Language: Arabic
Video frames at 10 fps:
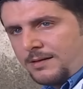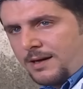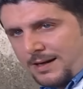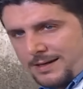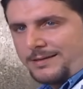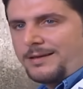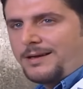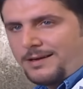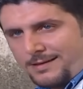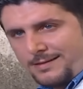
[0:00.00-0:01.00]

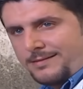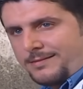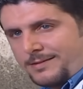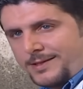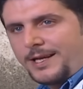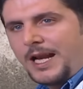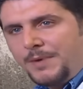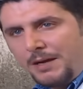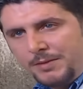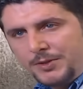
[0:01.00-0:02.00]
اخرتها
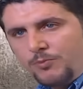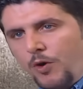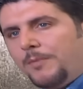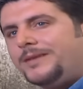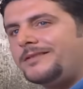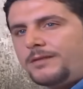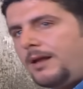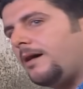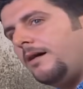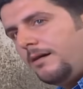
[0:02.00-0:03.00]
الزلمه عم يمشي معامله
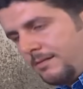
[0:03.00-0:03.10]
الطلاق